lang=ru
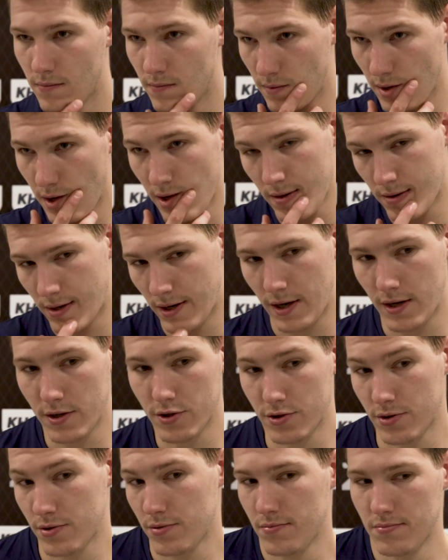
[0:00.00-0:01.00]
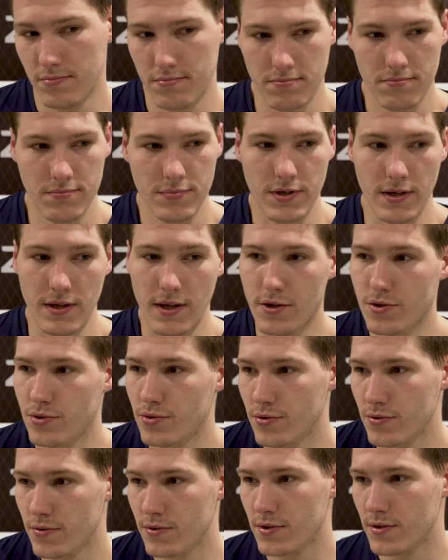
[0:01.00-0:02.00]
Да, конечно, всегда
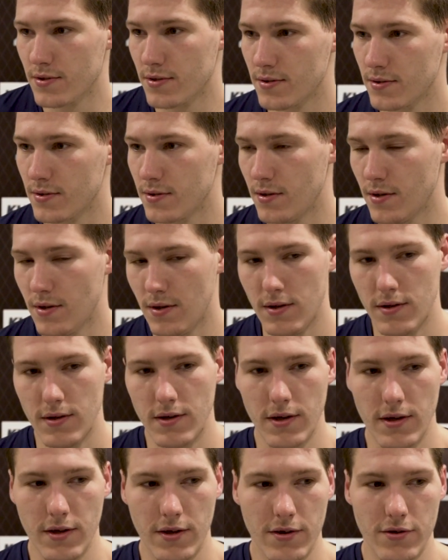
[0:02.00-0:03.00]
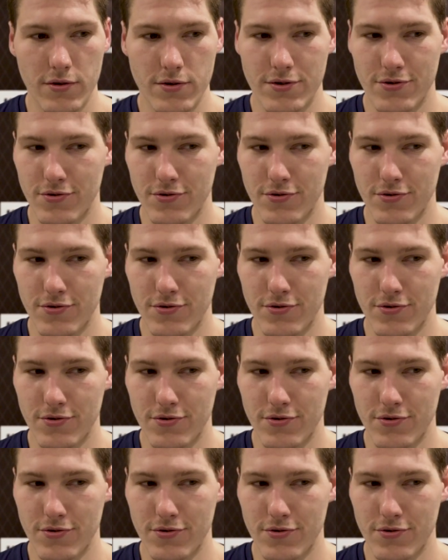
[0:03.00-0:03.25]
чувствуется. Я надеюсь,